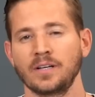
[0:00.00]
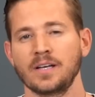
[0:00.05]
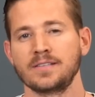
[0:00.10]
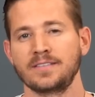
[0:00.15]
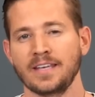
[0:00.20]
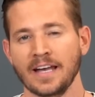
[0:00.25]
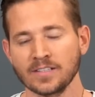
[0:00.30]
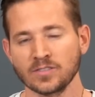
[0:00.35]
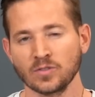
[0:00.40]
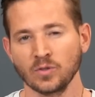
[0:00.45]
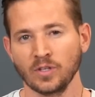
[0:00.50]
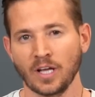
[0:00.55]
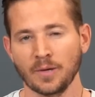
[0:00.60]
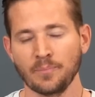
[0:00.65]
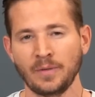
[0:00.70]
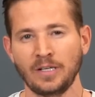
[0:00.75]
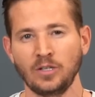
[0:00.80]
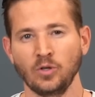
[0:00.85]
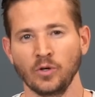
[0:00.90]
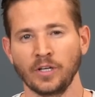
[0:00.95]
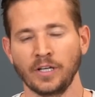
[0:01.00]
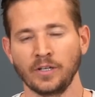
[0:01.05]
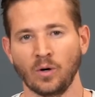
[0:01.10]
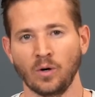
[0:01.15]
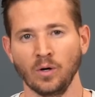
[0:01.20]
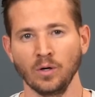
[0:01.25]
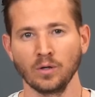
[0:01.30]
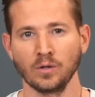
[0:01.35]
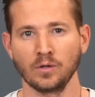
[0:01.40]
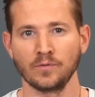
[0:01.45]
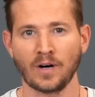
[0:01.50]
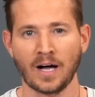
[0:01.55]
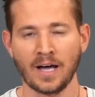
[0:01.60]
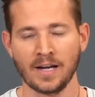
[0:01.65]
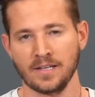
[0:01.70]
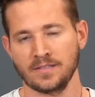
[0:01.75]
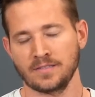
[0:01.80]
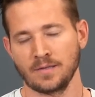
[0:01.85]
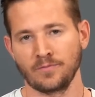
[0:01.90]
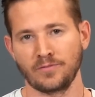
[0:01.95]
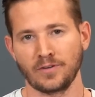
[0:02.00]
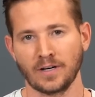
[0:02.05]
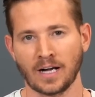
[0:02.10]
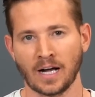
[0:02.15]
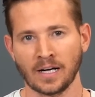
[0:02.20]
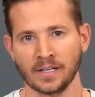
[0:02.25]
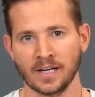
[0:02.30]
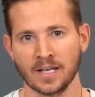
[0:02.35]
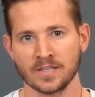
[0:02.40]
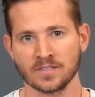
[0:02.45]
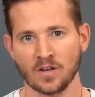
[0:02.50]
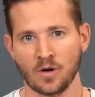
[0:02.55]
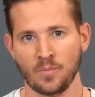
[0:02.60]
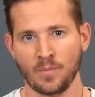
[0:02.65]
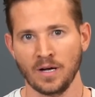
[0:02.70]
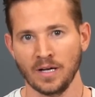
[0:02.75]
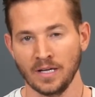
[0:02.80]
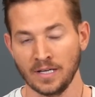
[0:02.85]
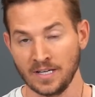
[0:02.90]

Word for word: 600 Millionen Euro waren es im vergangenen Sommer.